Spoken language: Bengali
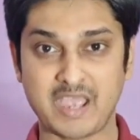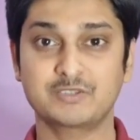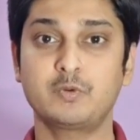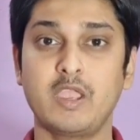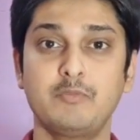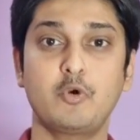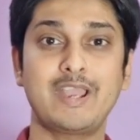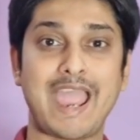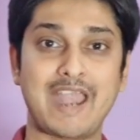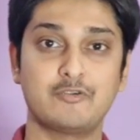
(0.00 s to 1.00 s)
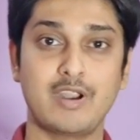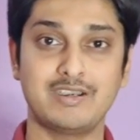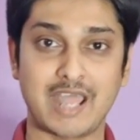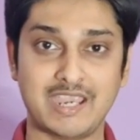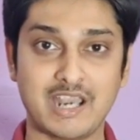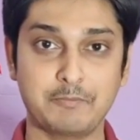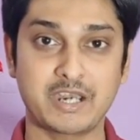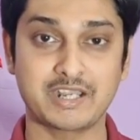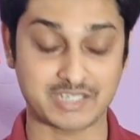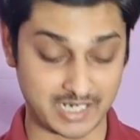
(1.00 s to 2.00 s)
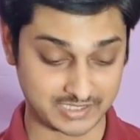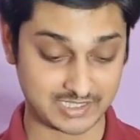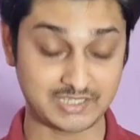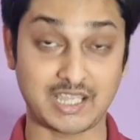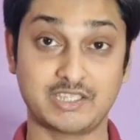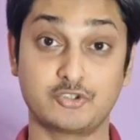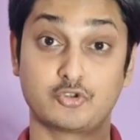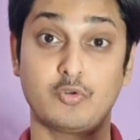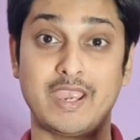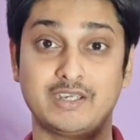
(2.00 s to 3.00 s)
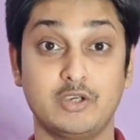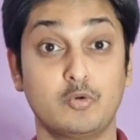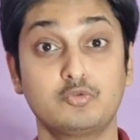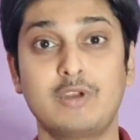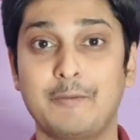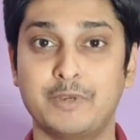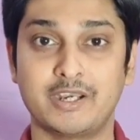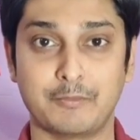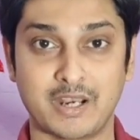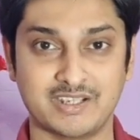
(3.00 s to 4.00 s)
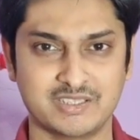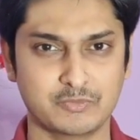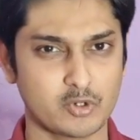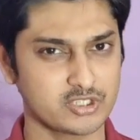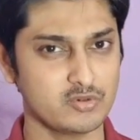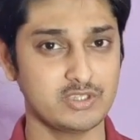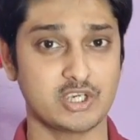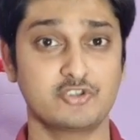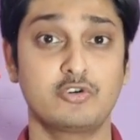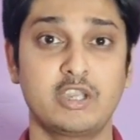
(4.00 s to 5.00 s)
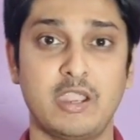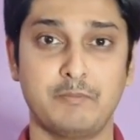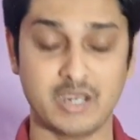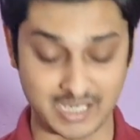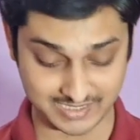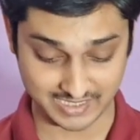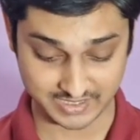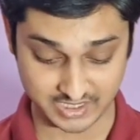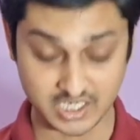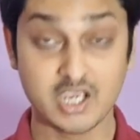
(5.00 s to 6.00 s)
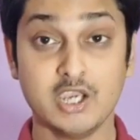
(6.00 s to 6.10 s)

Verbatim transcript: ম্যাক্স প্রো এম ওয়ানে অ্যান্ড্রয়েড নাইন আপডেটে যারা ছিলেন তাদের জন্য একটি নতুন আপডেট আমরা রিসিভ করেছি ওই ছেষট্টি এমবির কাছাকাছি